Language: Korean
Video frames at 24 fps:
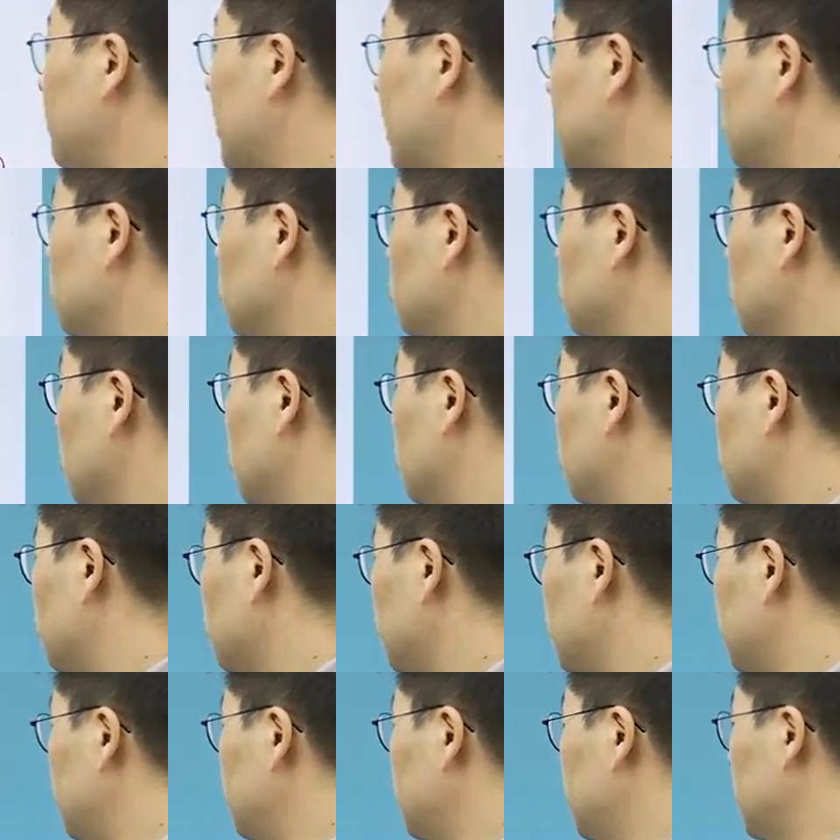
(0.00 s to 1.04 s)
만족도를
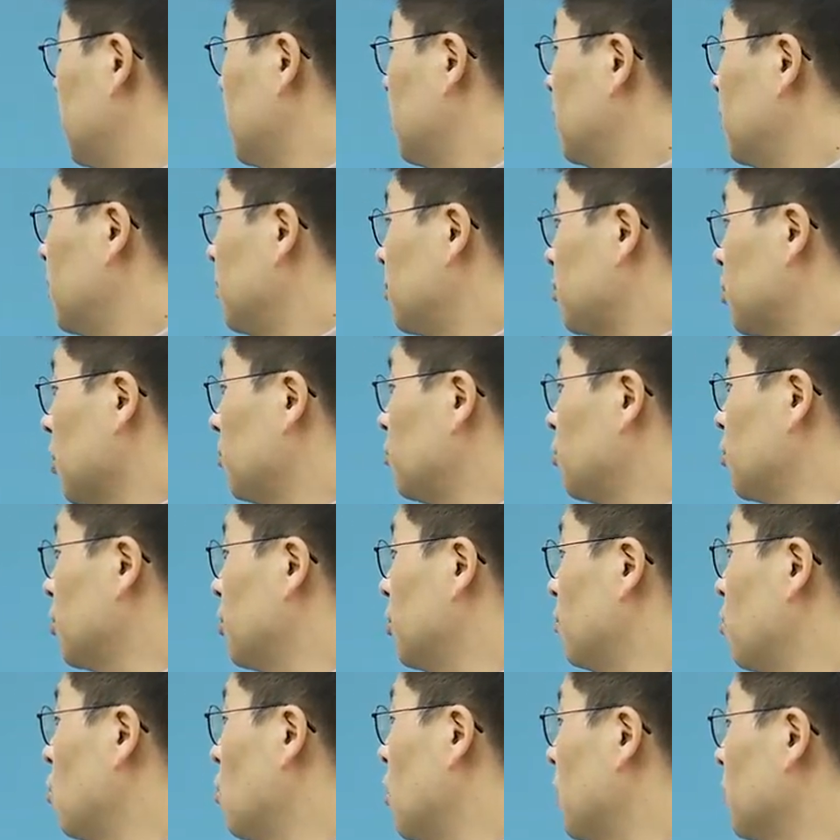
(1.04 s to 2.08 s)
주는 점들을
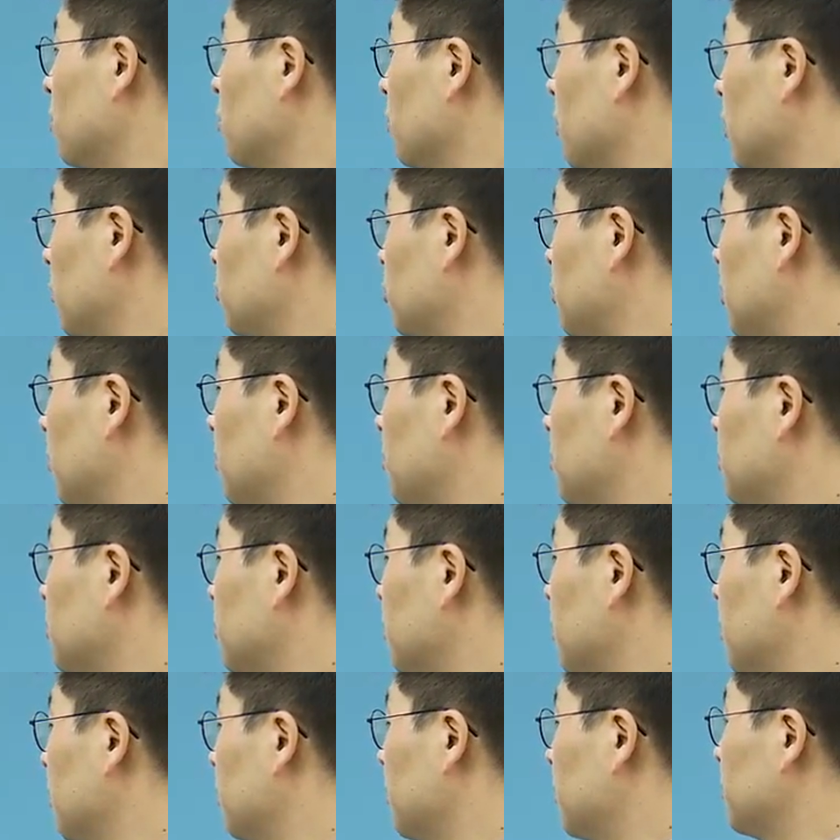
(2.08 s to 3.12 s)
모아놓은 게 무차별
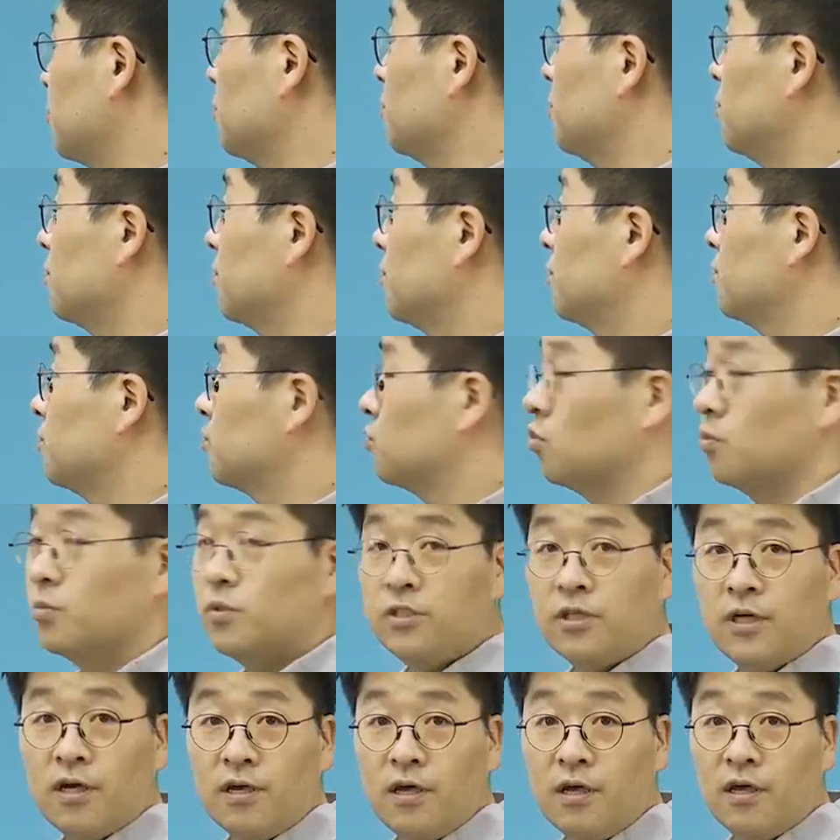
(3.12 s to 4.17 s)
곡선이라고 그랬죠.
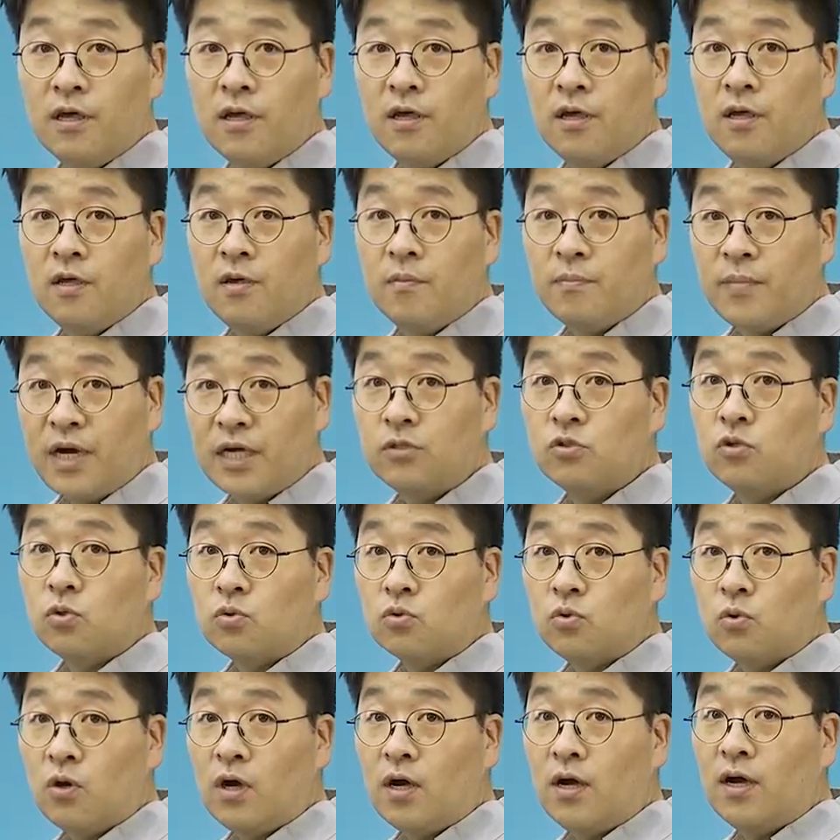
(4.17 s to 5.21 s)
소비자의
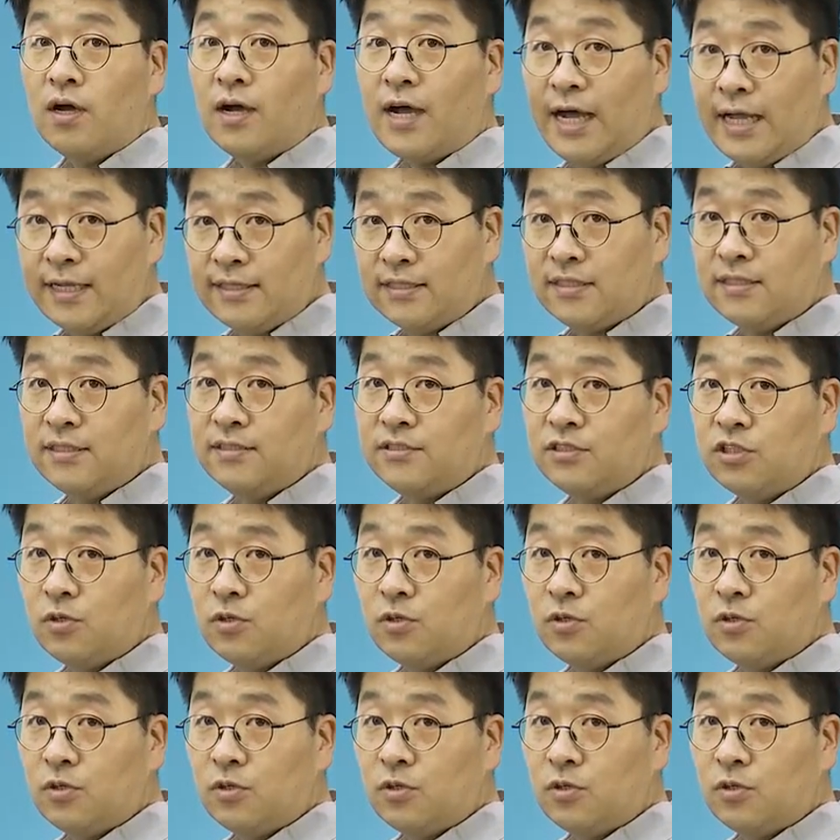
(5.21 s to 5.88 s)
만족도가 같은